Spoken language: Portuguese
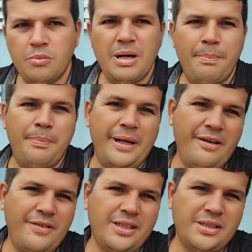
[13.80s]
uma
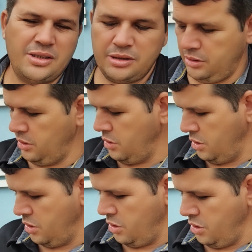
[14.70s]
prévia
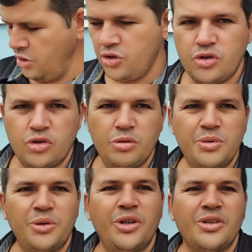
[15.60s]

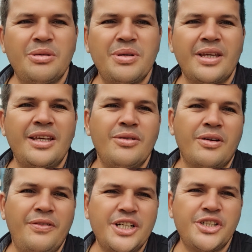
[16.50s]
sobre o nosso amiguinho
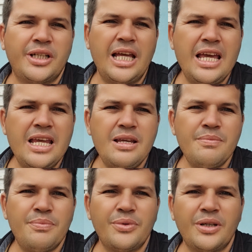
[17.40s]
que faz
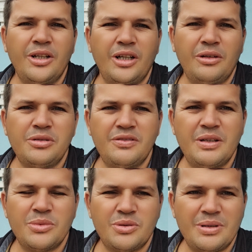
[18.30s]
tempo que nós não
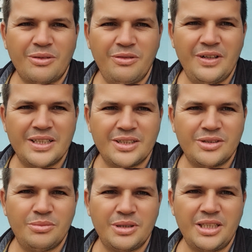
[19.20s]
tivemos uma conversa
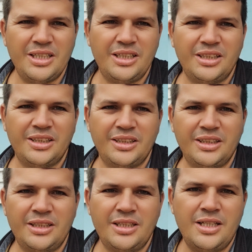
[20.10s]
sobre ele,
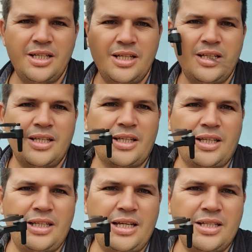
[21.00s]

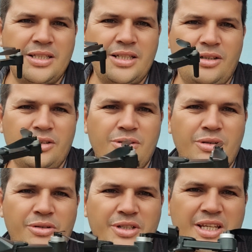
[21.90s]
que é esse nosso
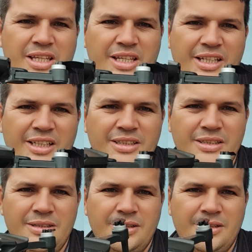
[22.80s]
drone aqui, né?